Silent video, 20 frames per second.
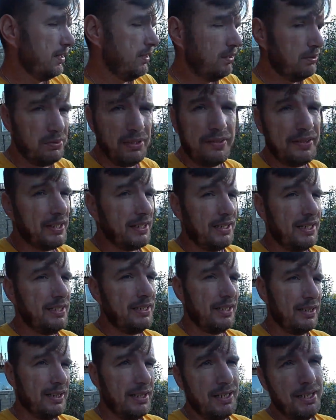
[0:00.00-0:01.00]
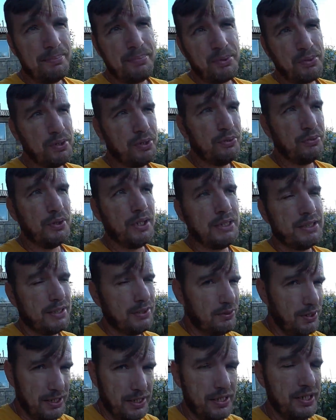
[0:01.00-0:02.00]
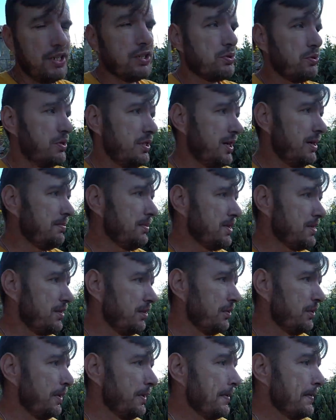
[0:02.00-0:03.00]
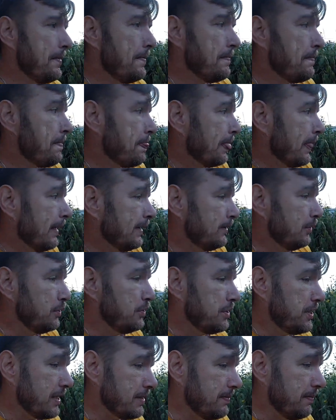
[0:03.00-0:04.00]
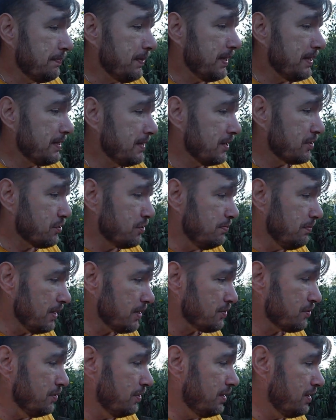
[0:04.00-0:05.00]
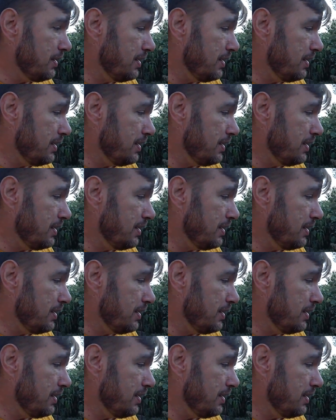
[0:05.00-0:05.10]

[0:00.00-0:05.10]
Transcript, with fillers: Ну, наверное, нет. Наверное, просто не удался. Но ну, я же тешу себя мыслью. То есть сейчас мы пересаживаем Машку.